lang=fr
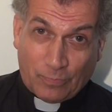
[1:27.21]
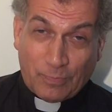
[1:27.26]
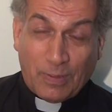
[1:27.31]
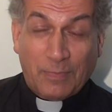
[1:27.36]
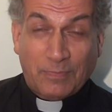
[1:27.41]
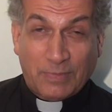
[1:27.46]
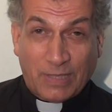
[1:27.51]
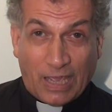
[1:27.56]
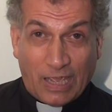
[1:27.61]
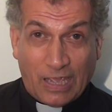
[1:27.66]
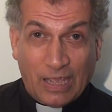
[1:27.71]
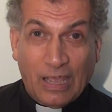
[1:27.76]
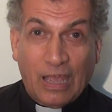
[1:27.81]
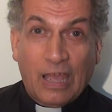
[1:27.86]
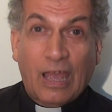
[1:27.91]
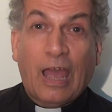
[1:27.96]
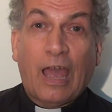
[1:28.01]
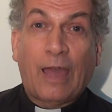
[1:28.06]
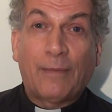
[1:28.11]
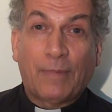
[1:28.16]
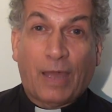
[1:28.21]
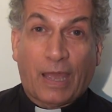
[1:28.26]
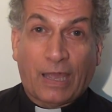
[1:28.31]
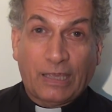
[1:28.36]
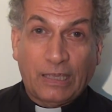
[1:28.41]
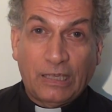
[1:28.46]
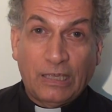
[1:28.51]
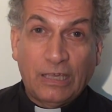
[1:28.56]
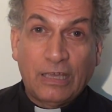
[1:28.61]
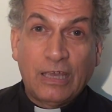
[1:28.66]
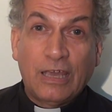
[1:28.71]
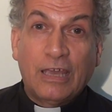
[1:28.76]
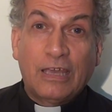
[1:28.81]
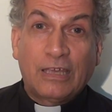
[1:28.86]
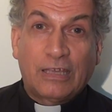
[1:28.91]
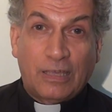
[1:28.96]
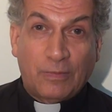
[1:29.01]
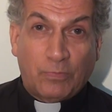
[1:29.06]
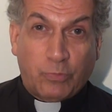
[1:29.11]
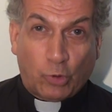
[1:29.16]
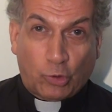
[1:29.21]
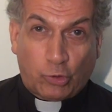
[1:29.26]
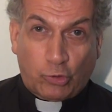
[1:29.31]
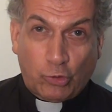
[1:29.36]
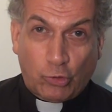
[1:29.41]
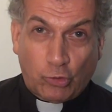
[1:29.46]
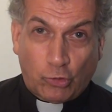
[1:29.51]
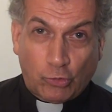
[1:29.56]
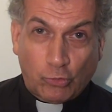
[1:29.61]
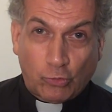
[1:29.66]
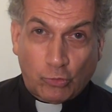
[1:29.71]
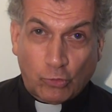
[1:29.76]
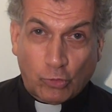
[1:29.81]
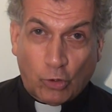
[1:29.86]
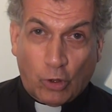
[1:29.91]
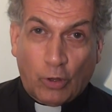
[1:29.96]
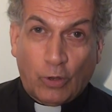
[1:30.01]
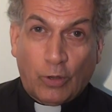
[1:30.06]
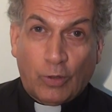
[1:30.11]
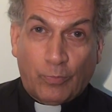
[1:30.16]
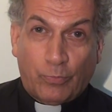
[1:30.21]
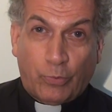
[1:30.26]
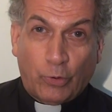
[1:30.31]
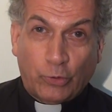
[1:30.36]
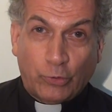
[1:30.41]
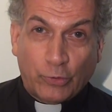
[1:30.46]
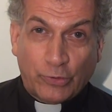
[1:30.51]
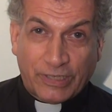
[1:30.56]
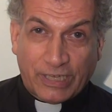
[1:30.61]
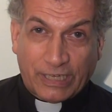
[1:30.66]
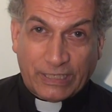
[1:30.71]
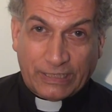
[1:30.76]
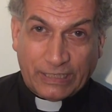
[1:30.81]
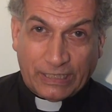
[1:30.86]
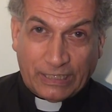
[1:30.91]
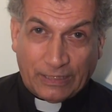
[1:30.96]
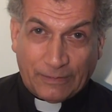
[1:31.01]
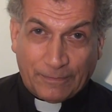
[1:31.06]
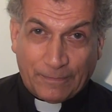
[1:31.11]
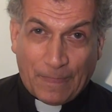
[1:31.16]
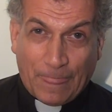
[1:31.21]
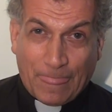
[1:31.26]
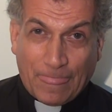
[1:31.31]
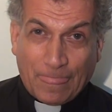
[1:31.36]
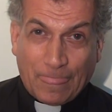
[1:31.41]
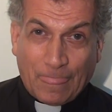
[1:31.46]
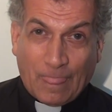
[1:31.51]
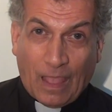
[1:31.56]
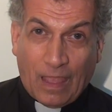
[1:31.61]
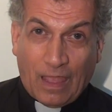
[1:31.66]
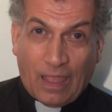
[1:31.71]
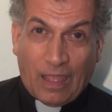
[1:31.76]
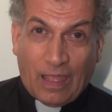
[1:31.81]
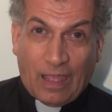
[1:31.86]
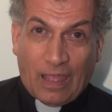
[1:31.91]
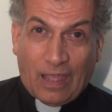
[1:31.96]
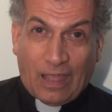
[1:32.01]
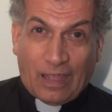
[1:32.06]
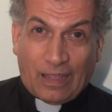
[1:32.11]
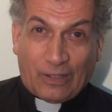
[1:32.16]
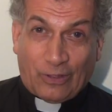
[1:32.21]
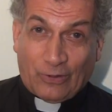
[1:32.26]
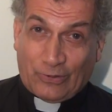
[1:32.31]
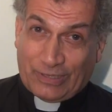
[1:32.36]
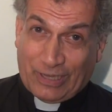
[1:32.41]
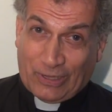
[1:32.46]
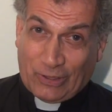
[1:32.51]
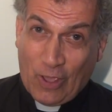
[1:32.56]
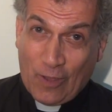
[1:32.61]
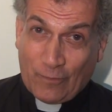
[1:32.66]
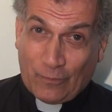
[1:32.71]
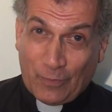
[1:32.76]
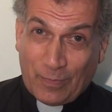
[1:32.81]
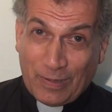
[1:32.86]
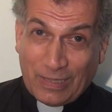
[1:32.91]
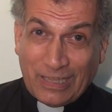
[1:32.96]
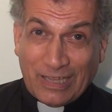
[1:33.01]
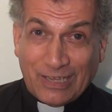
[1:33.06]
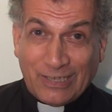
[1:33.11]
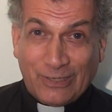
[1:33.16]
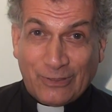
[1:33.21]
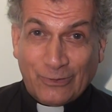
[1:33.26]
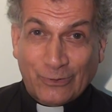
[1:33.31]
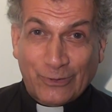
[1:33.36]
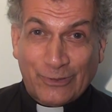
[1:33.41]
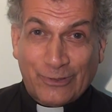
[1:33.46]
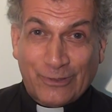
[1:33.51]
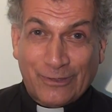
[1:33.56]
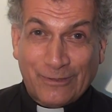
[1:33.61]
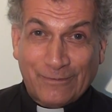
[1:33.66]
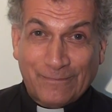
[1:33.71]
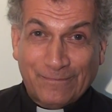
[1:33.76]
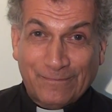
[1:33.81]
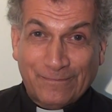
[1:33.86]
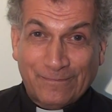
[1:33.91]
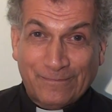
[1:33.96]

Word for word: mais bien à Marie qui pour toujours peut nous aider. Que le Seigneur vous bénisse tous.